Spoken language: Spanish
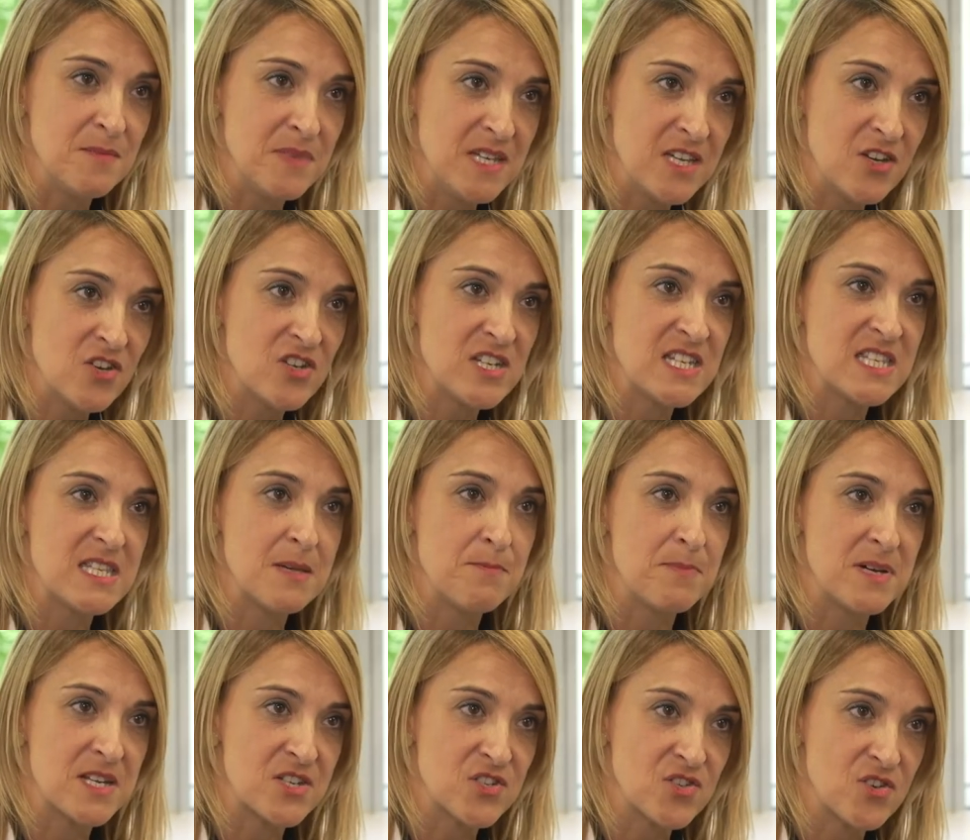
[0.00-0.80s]
y millones
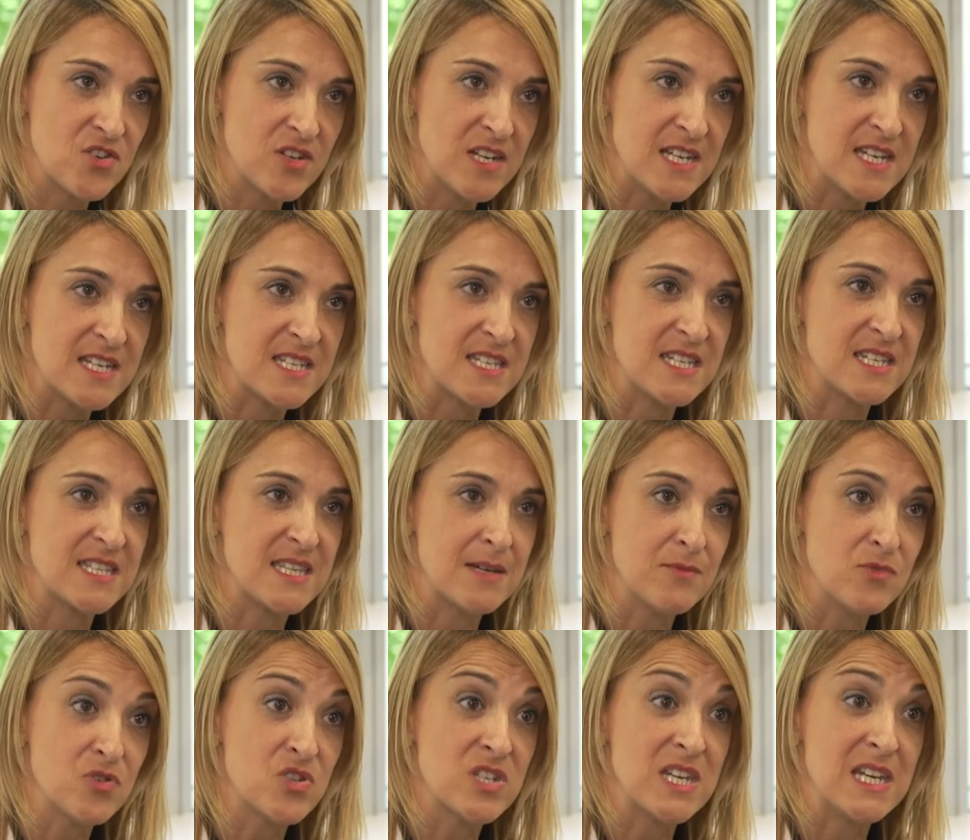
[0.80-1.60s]
de personas
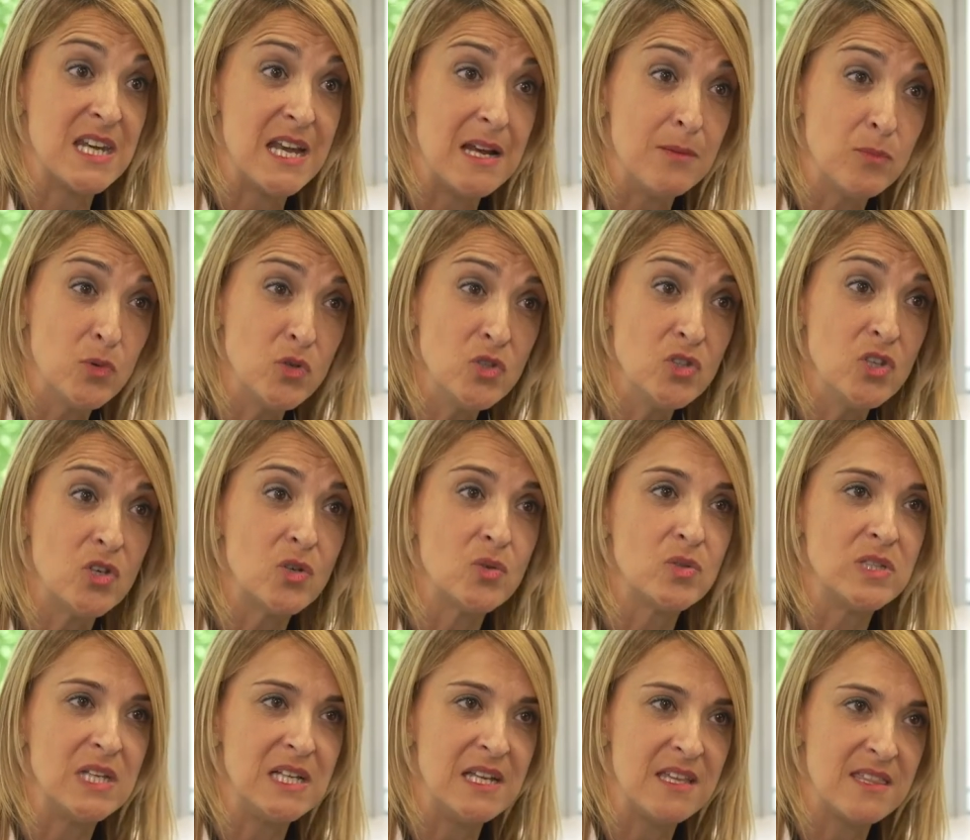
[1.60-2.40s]
estamos en el
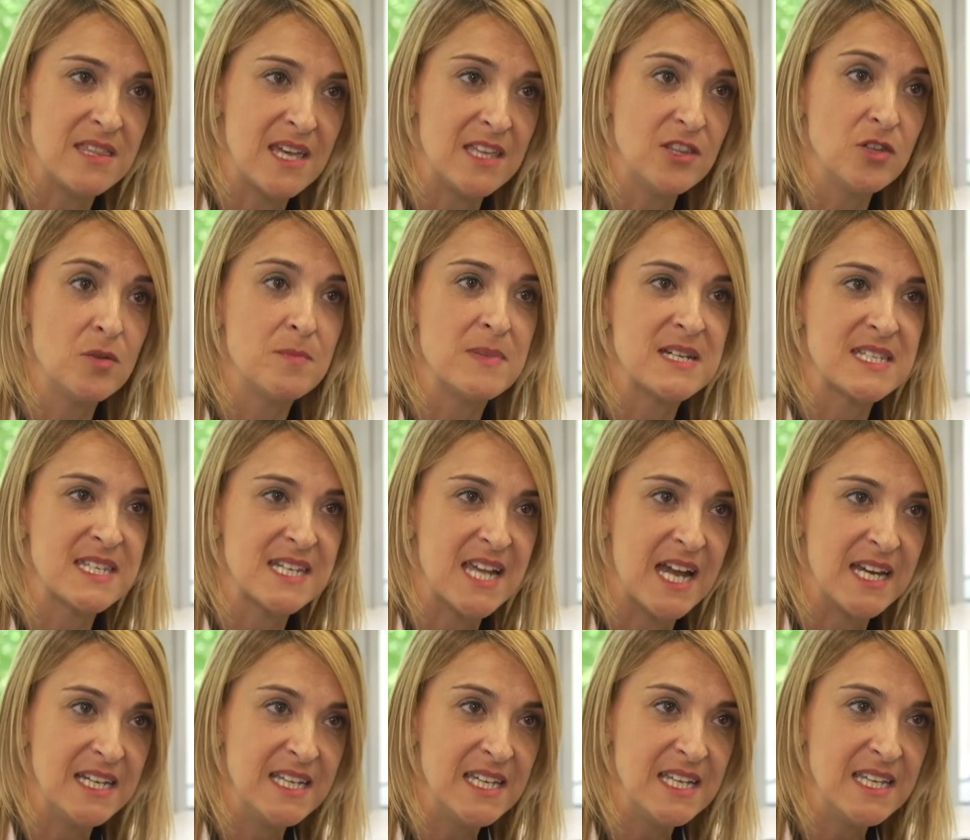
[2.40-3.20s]
mundo utilizando
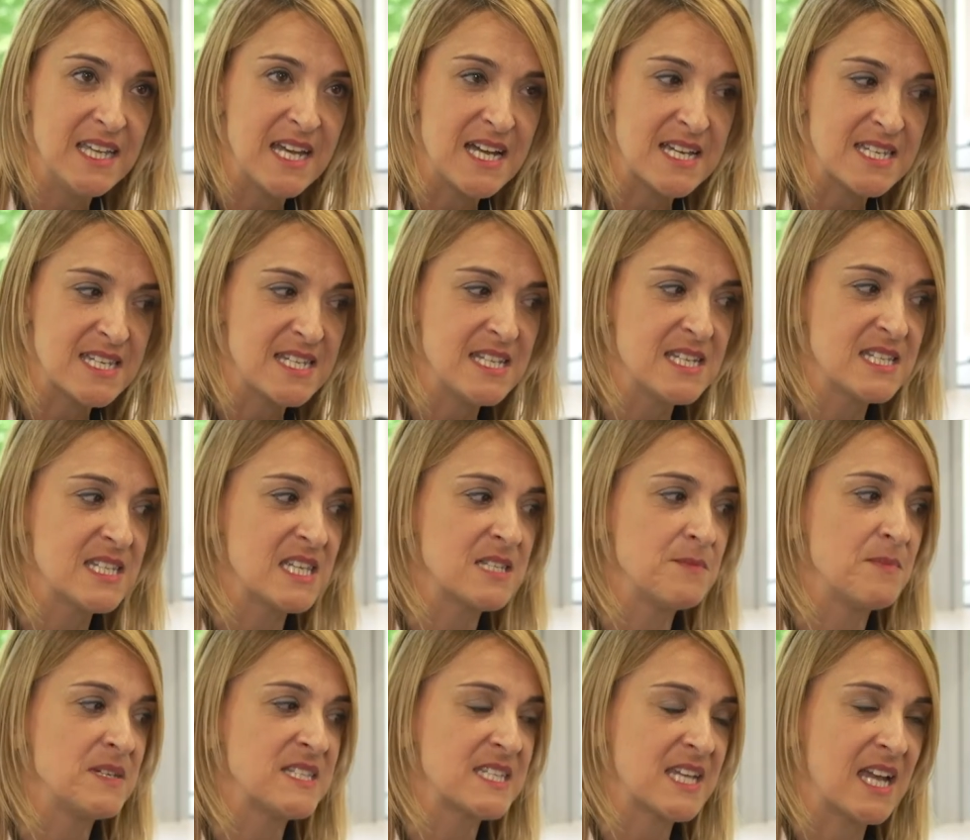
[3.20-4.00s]
mascarillas y
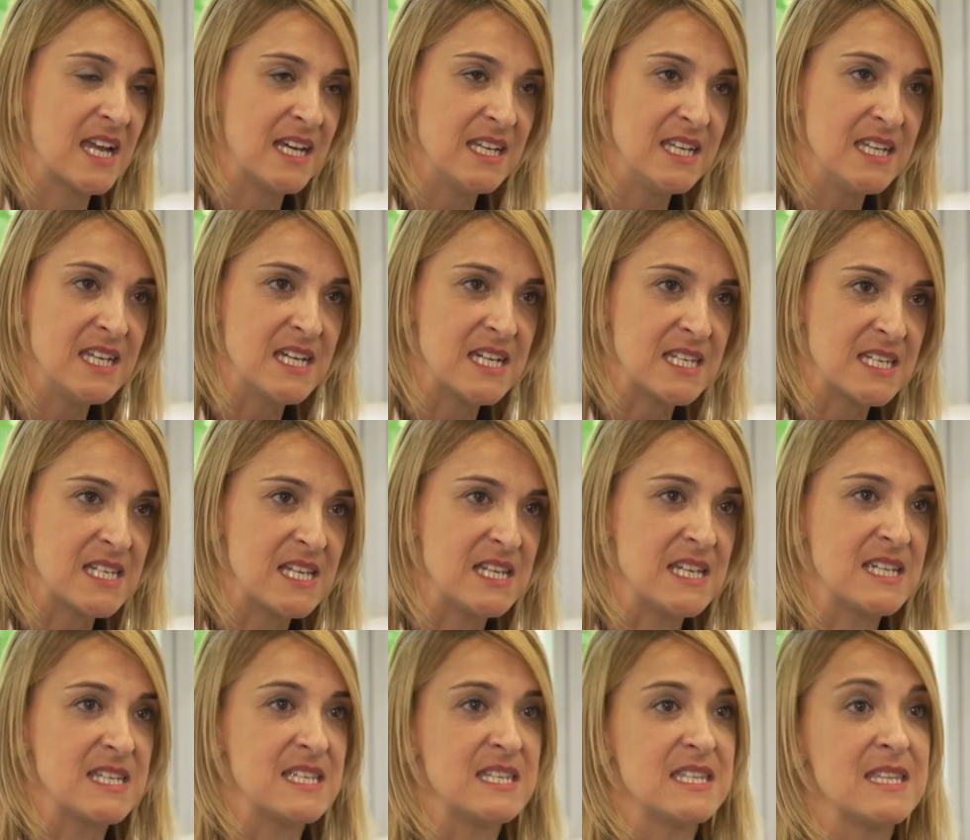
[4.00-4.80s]
esas mascarillas
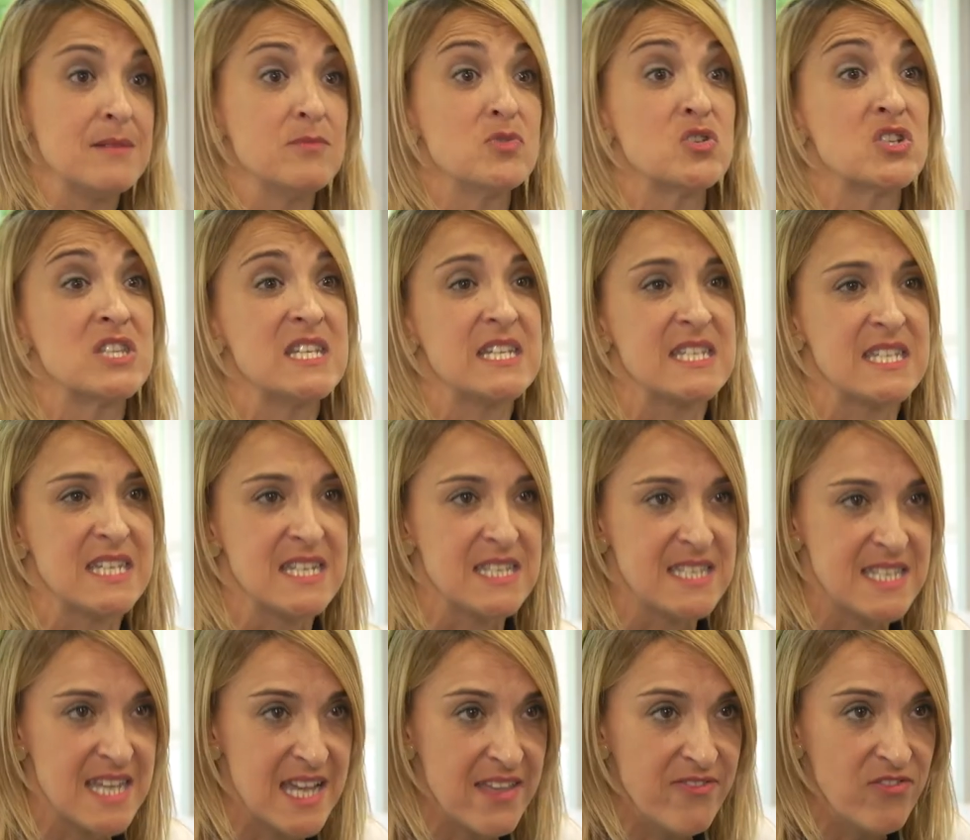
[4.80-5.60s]
las estamos
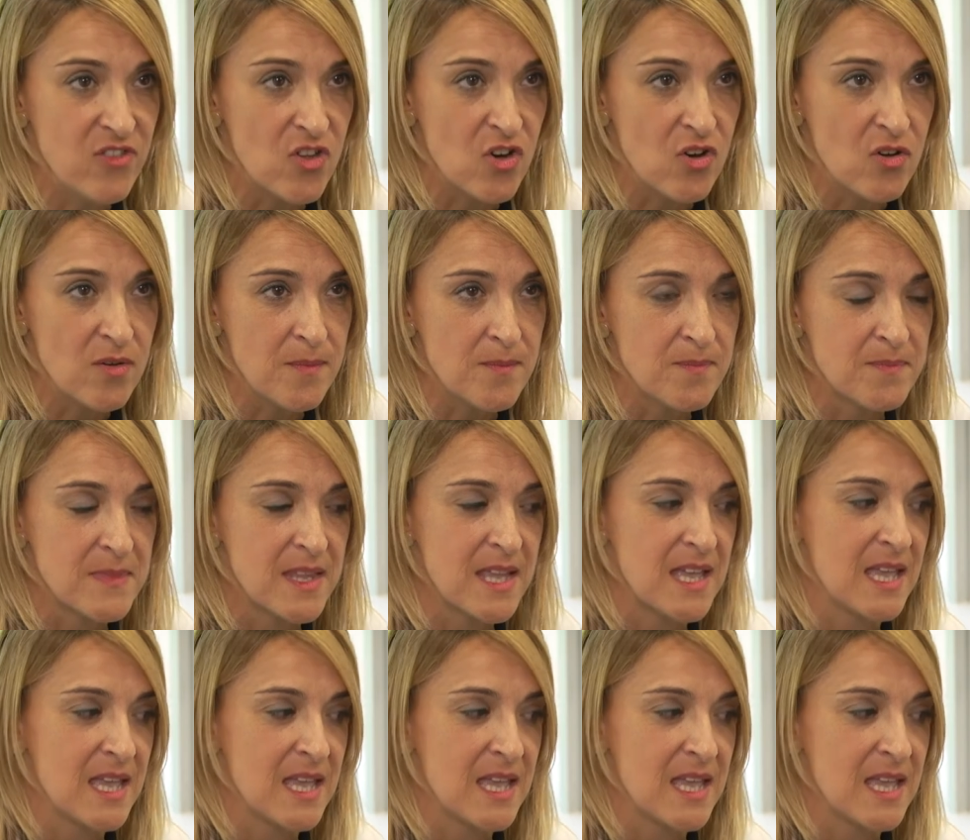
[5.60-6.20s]
desechando,